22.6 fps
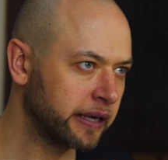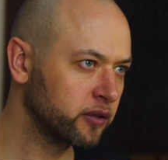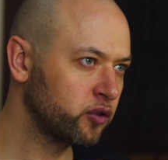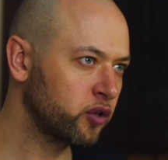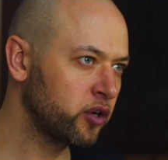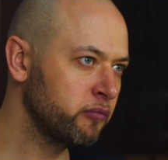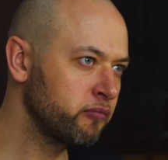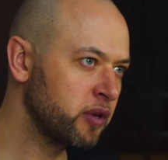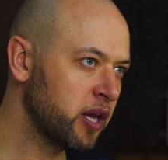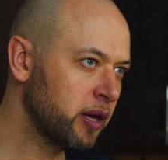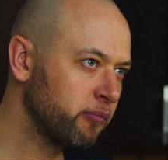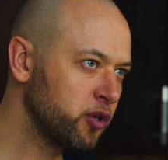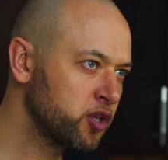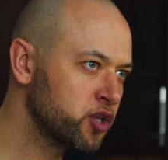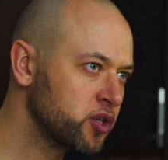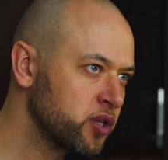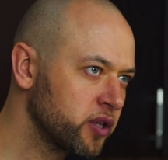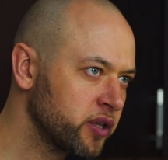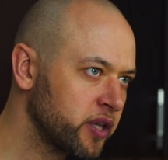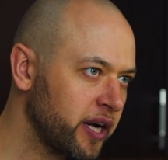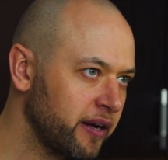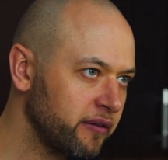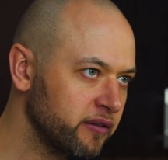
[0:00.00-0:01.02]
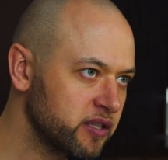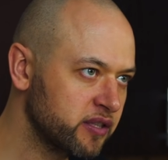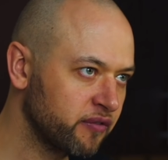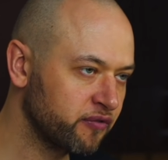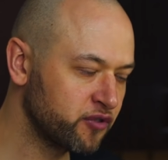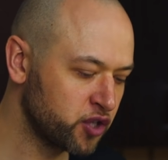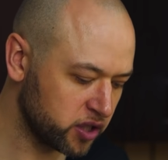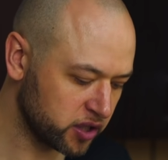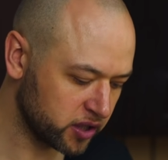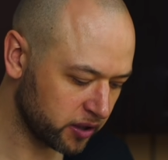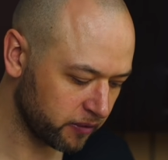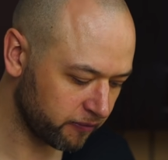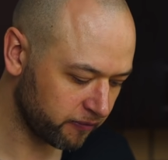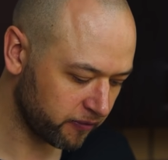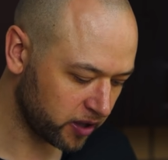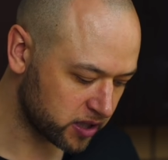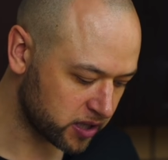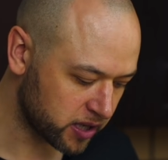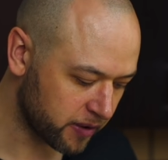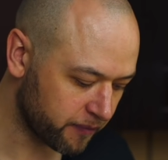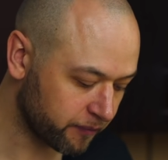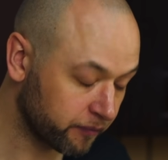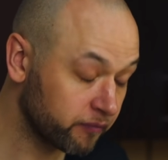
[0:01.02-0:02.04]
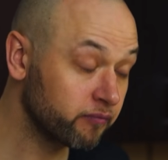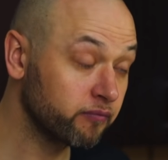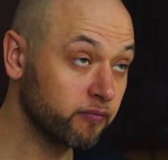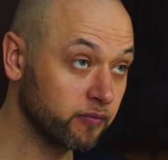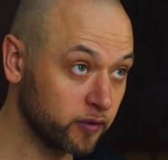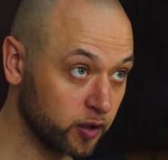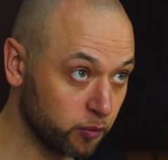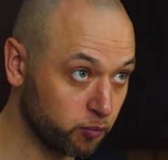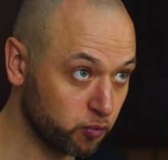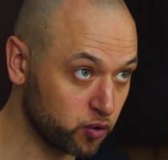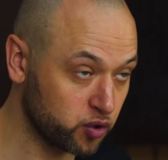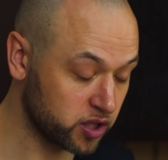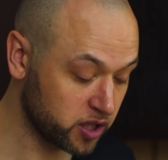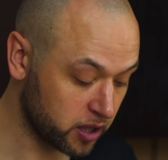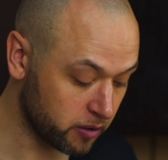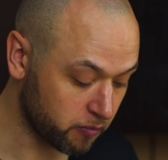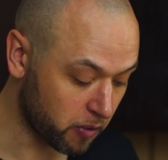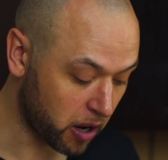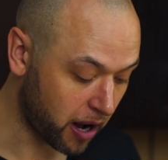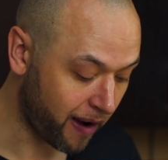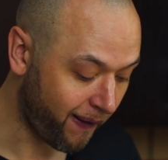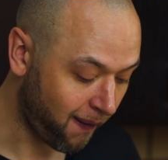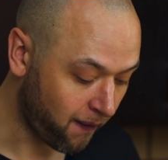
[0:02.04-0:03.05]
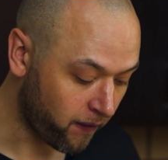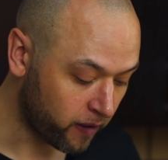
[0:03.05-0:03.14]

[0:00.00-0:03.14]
которая мне обычно нравится в чистом виде, допустимо.